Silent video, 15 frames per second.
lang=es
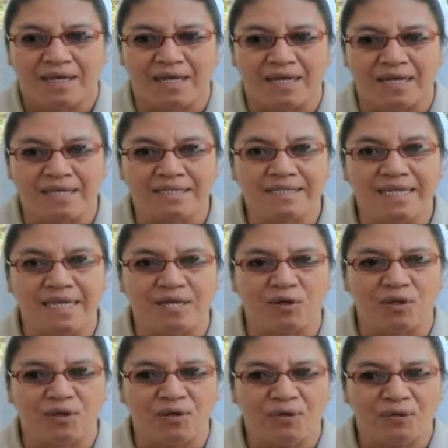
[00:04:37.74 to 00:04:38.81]
en el
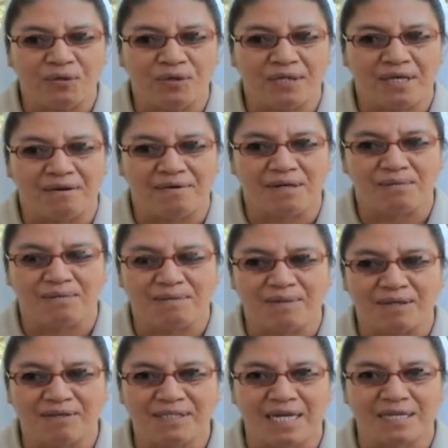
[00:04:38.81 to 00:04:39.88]
sínodo, de haber
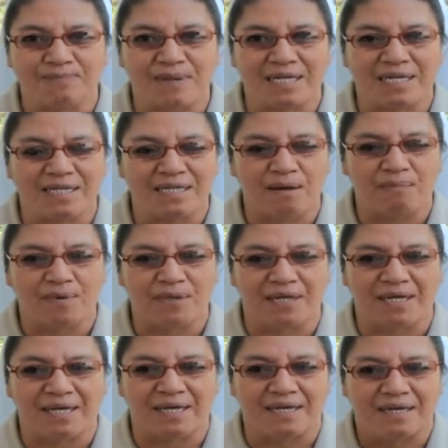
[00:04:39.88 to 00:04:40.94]
vivido esta experiencia
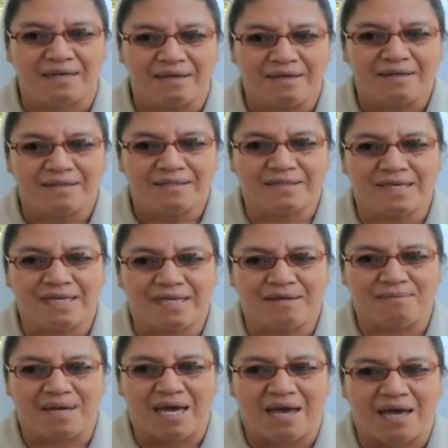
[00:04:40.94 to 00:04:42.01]
porque
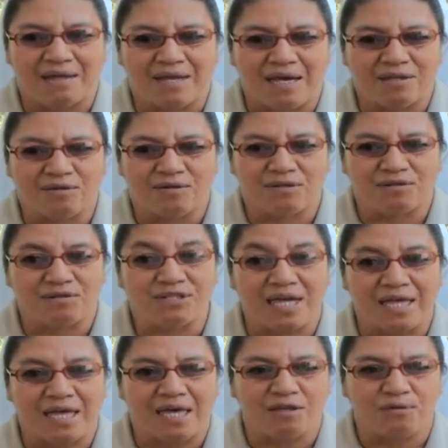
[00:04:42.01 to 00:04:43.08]
sí me ha dado,
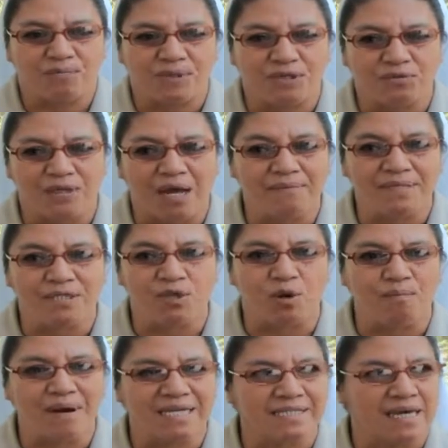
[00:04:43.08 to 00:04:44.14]
nos ha dado pues una
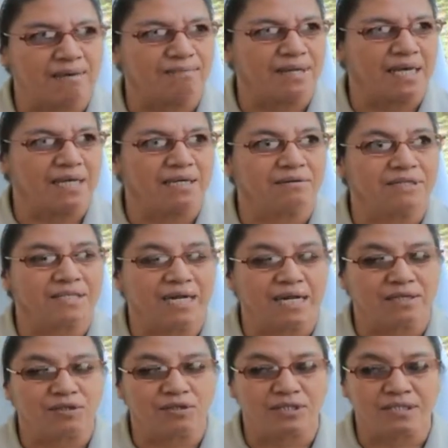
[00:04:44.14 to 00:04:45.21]
visión más amplia de
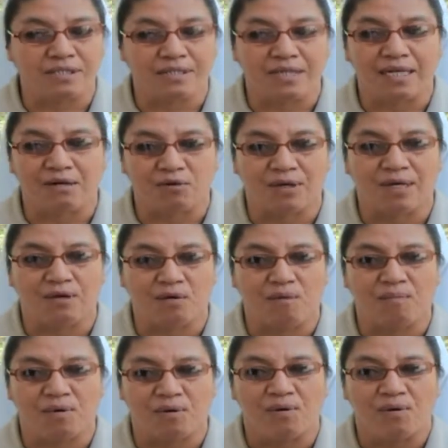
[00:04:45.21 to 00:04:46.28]
nuestra diócesis de lo que,
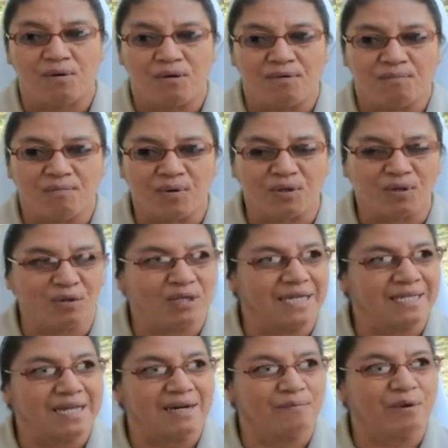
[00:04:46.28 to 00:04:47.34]
cómo, por
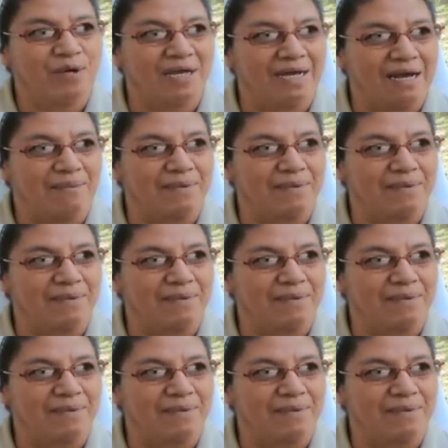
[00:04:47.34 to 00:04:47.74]
dónde tenemos que